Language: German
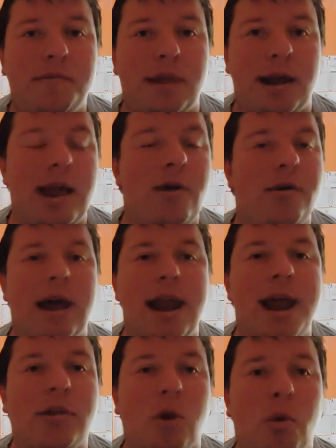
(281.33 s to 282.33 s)
Der Leon
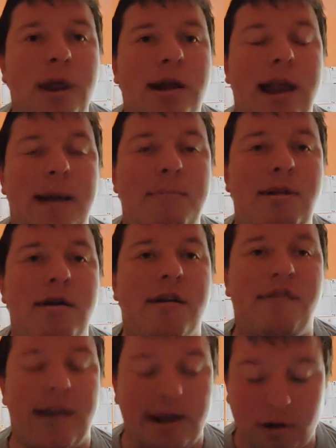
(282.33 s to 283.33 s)
Elektronik Leipziger
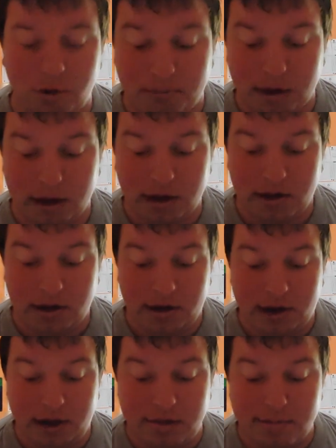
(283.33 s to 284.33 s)
Fanclub,
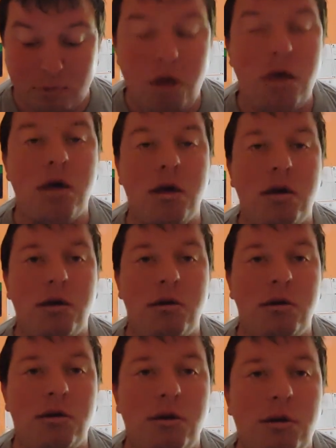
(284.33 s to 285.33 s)
diesen Müll.
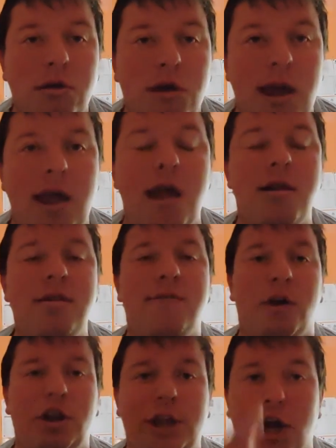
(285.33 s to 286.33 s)
Erst
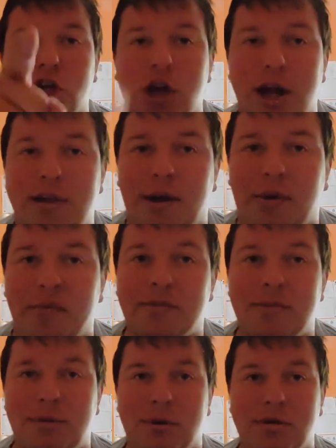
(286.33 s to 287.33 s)
wird der Scheiß
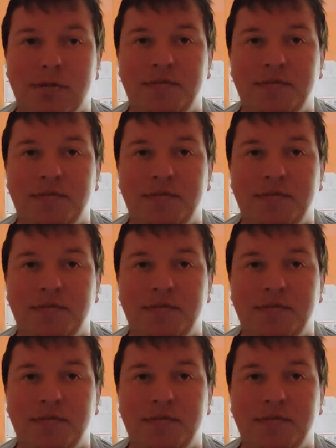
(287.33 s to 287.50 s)
aufgemacht.